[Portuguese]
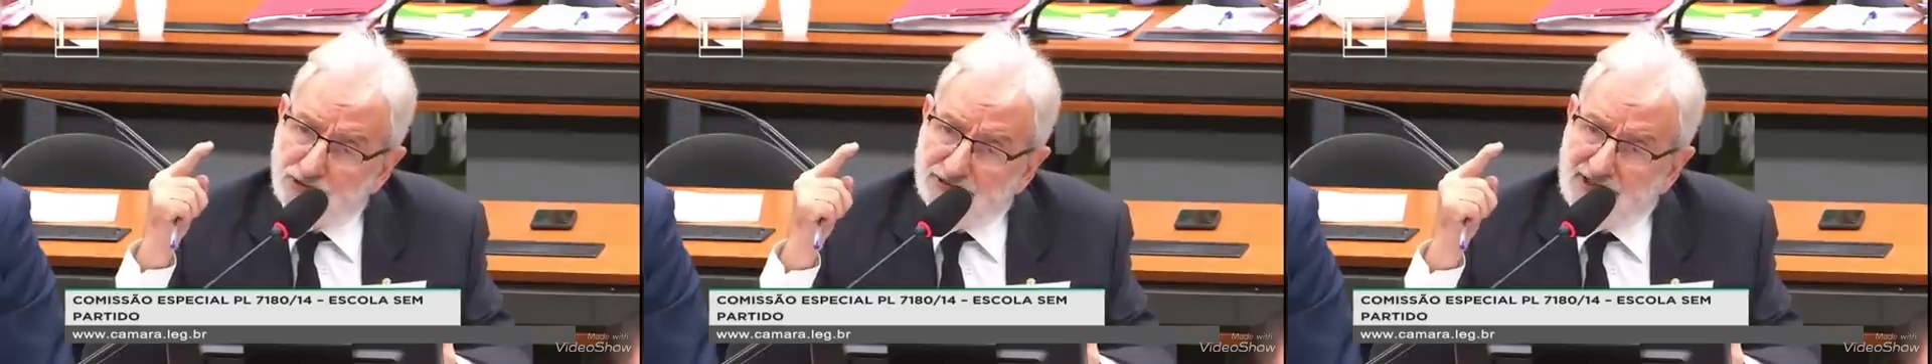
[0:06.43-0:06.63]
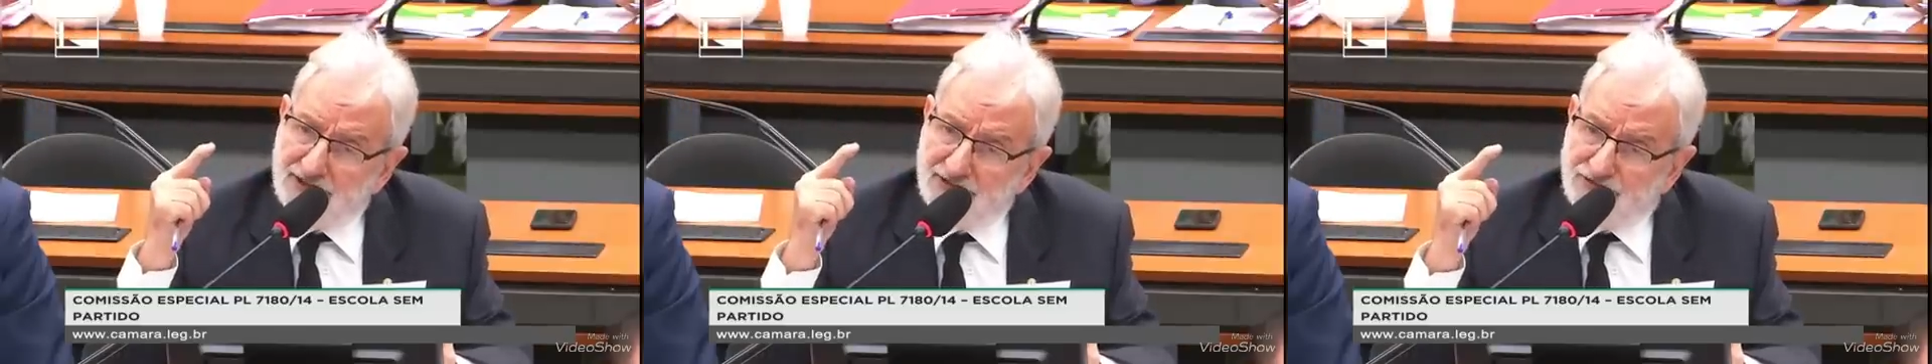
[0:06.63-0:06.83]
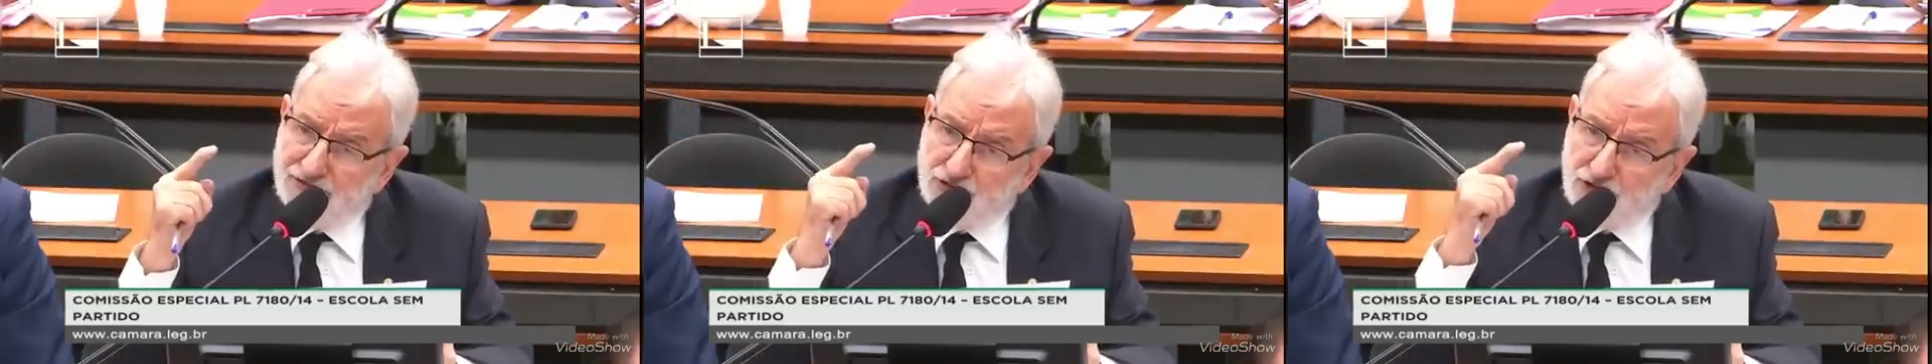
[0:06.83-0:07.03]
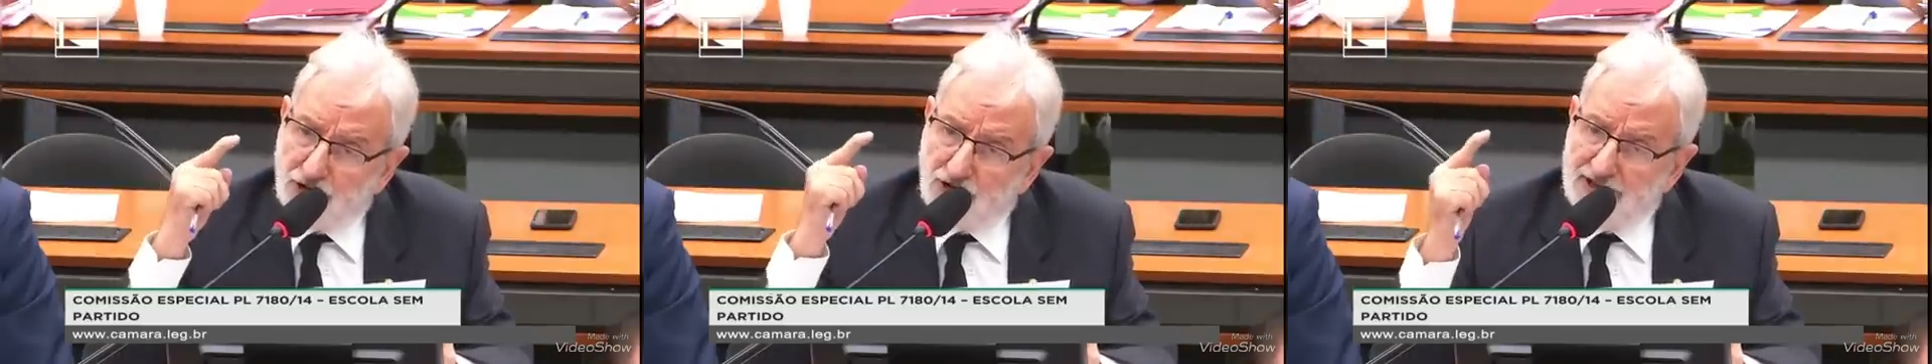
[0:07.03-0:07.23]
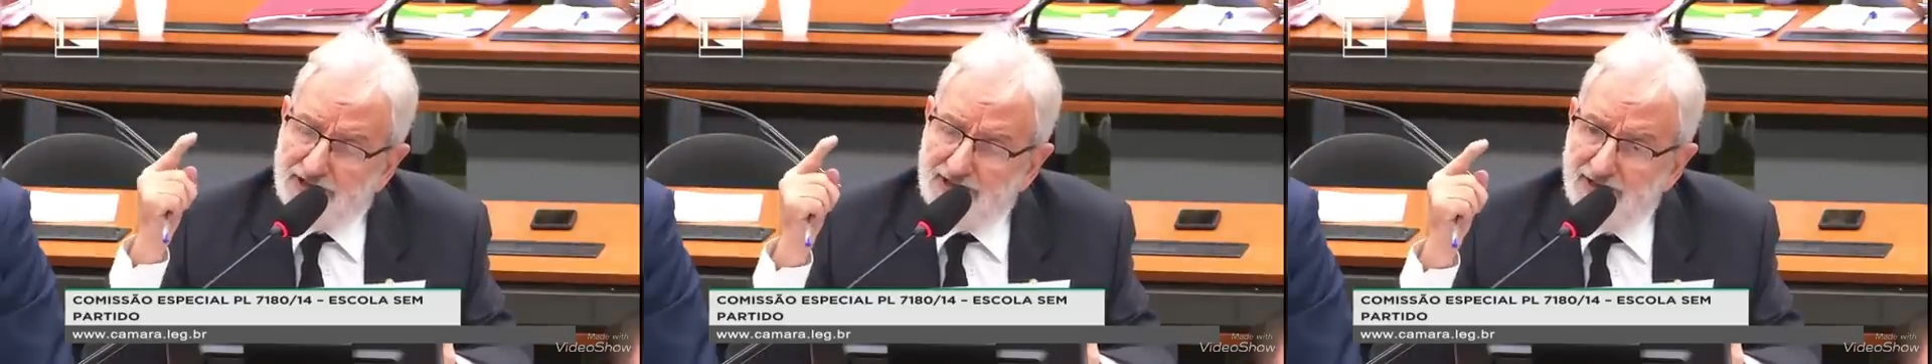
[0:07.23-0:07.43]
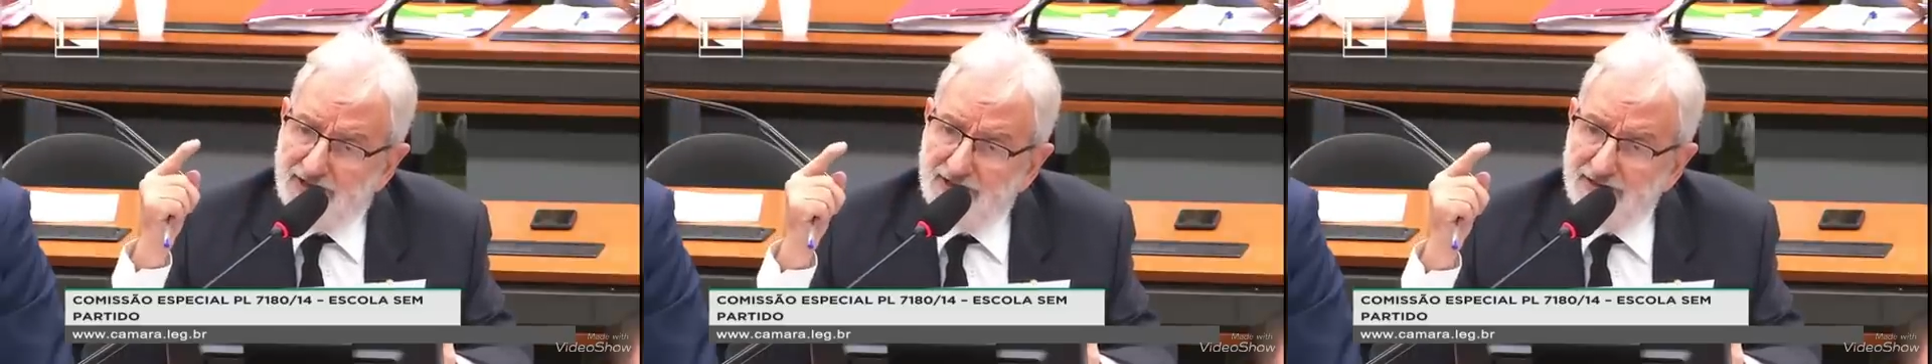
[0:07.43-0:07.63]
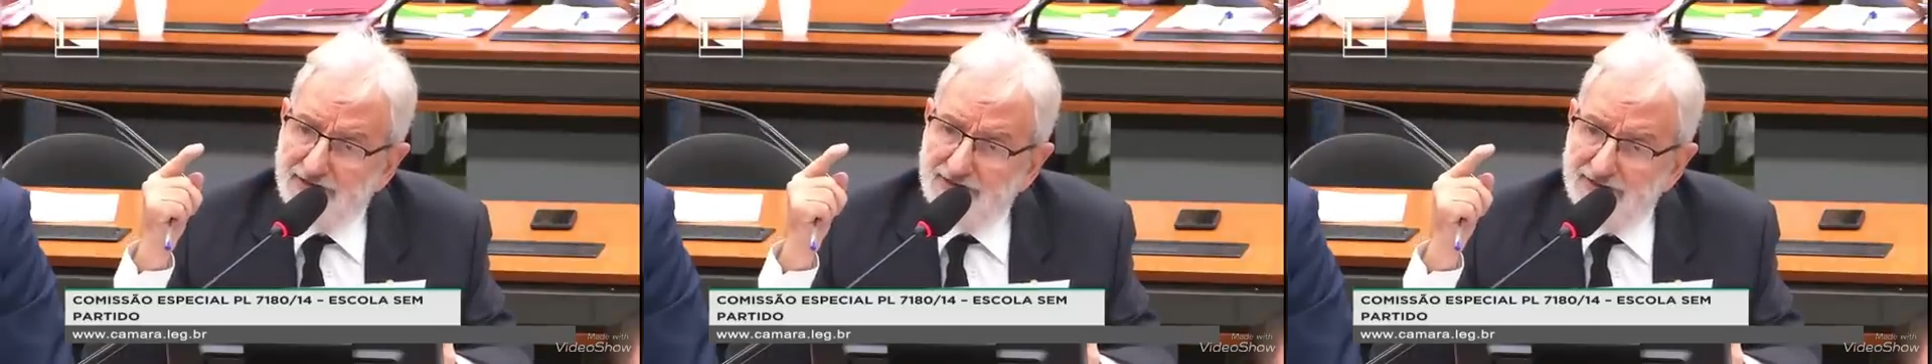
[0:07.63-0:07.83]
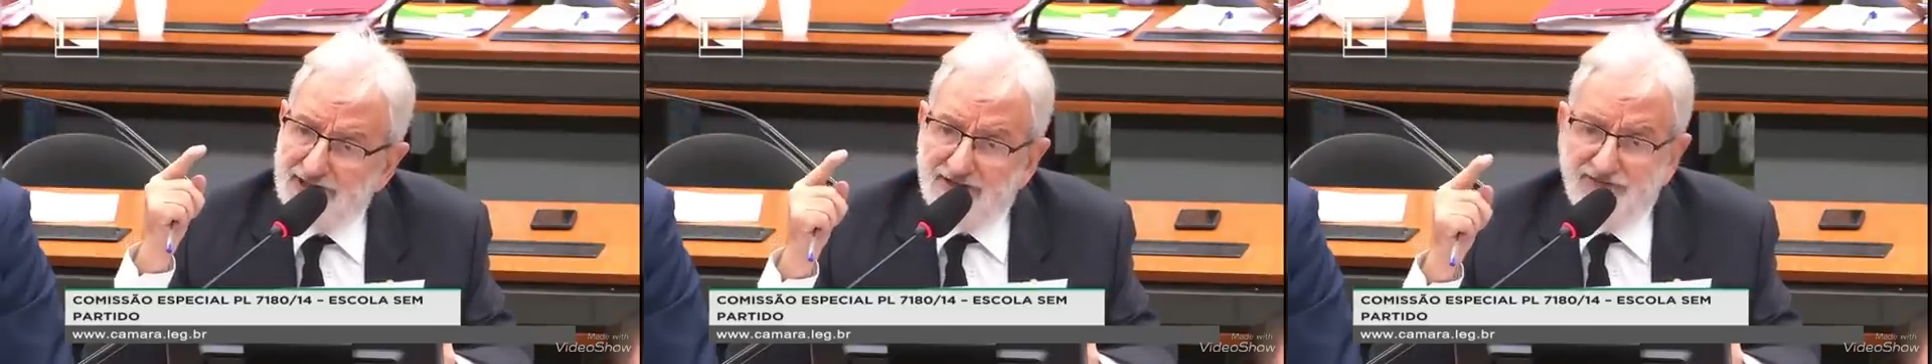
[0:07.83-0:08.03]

da história, da